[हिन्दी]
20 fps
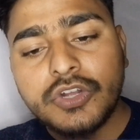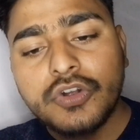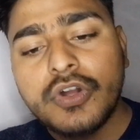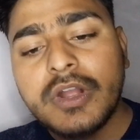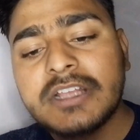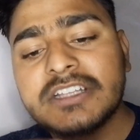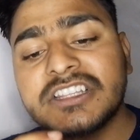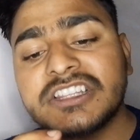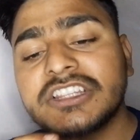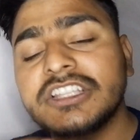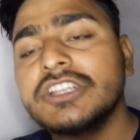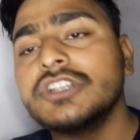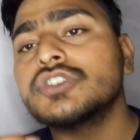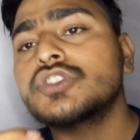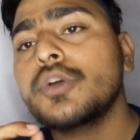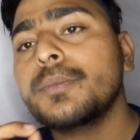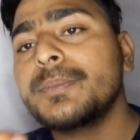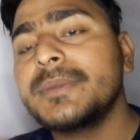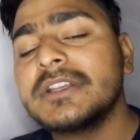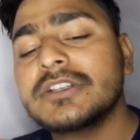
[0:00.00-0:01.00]
देखो कहीं
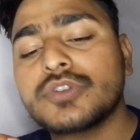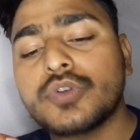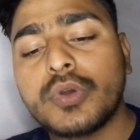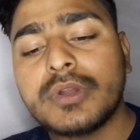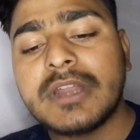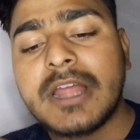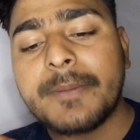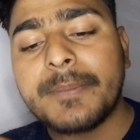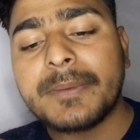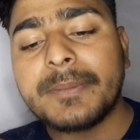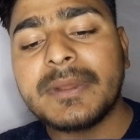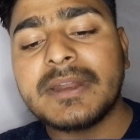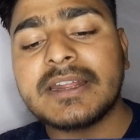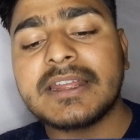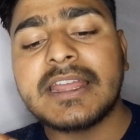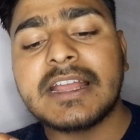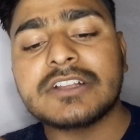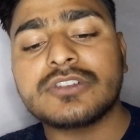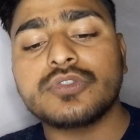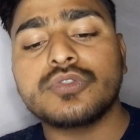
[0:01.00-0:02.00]
तीन सौ बीस कॉइन यहाँ पर
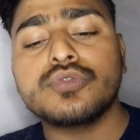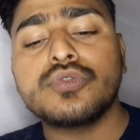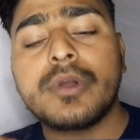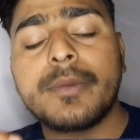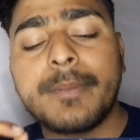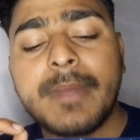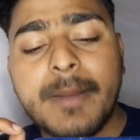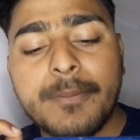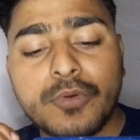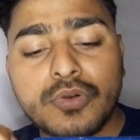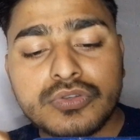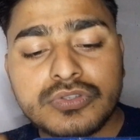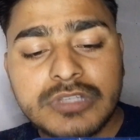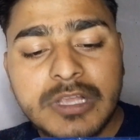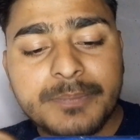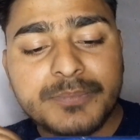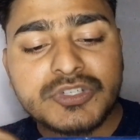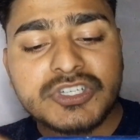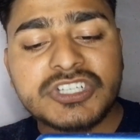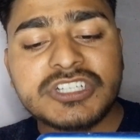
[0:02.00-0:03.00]
मेरे कैसे हुए मैं आपको
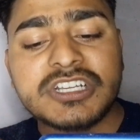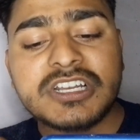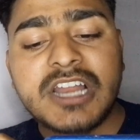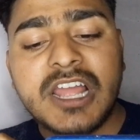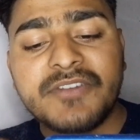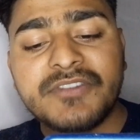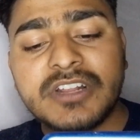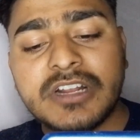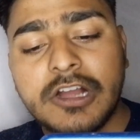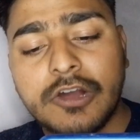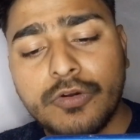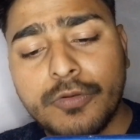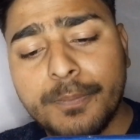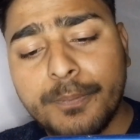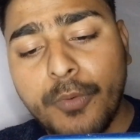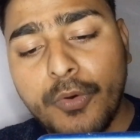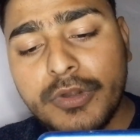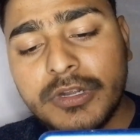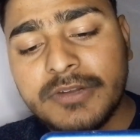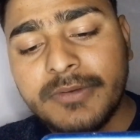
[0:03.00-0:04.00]
सब चीज लाइव
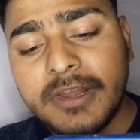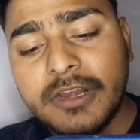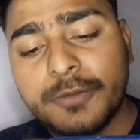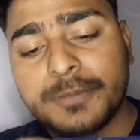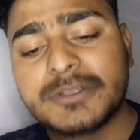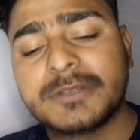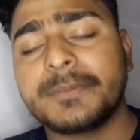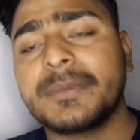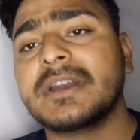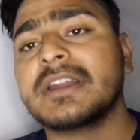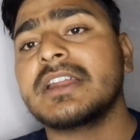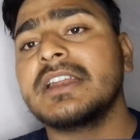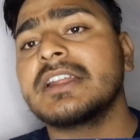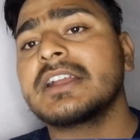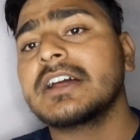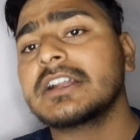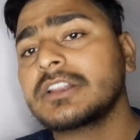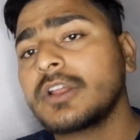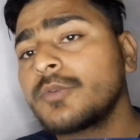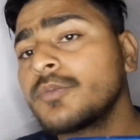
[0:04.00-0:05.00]
दिखाऊँ पॉइंट वाले ऑप्शन पर
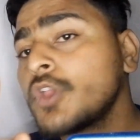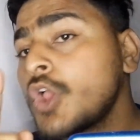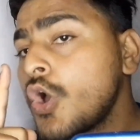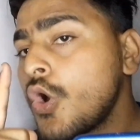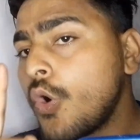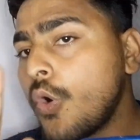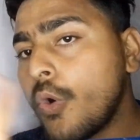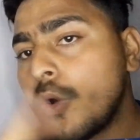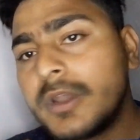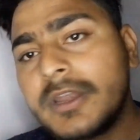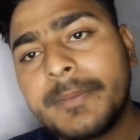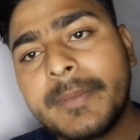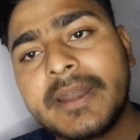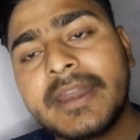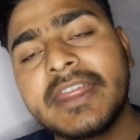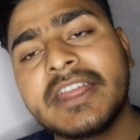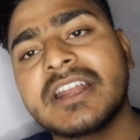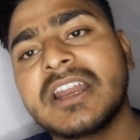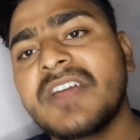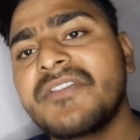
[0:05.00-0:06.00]
क्लिक करता हूँ ओनली
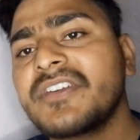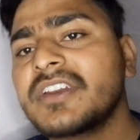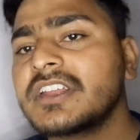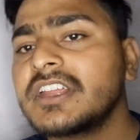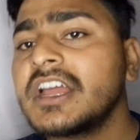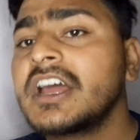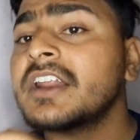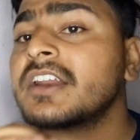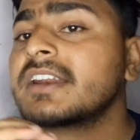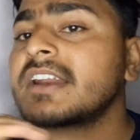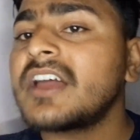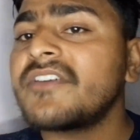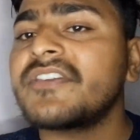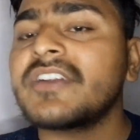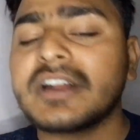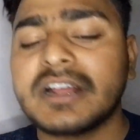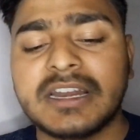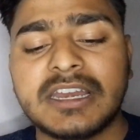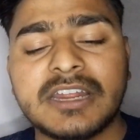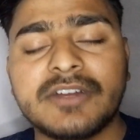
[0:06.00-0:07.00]
मैंने एक रेफर किया
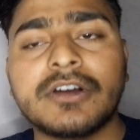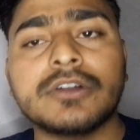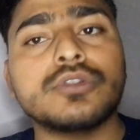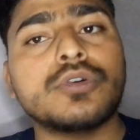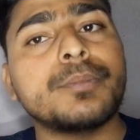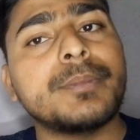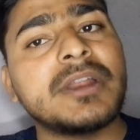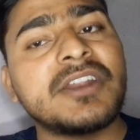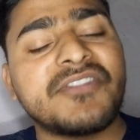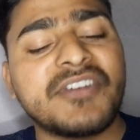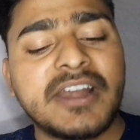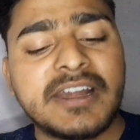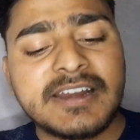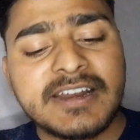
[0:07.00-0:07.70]
रेफर करने के बाद मेरे